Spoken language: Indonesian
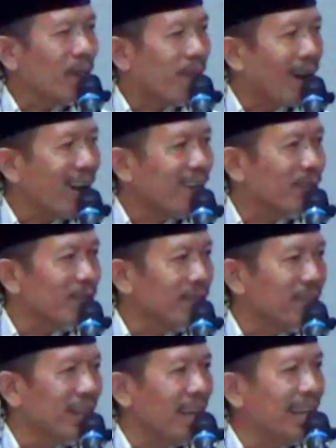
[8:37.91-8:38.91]
bal-balan
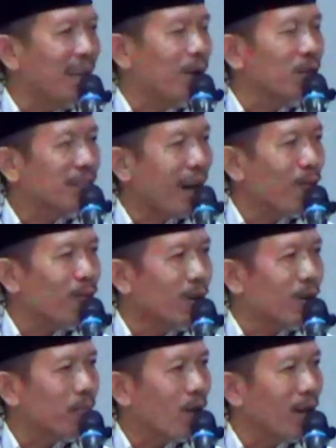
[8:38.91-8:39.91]
ngono eling Gusti
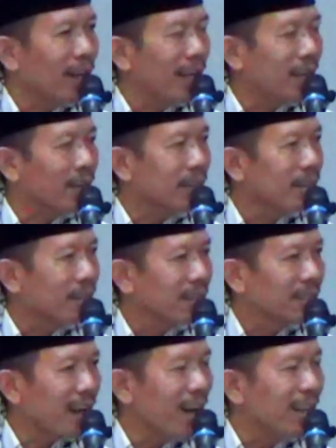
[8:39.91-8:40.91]
Allah napa eling
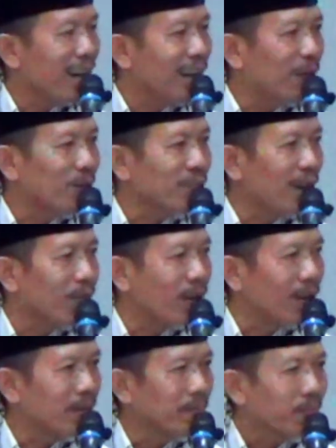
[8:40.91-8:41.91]
saliyane Gusti
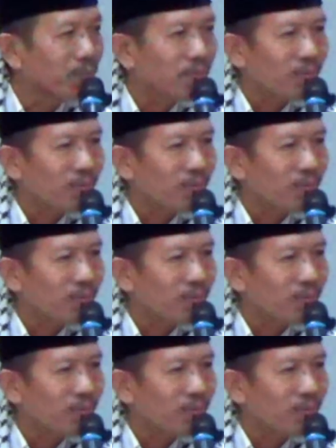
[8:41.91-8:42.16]
Allah?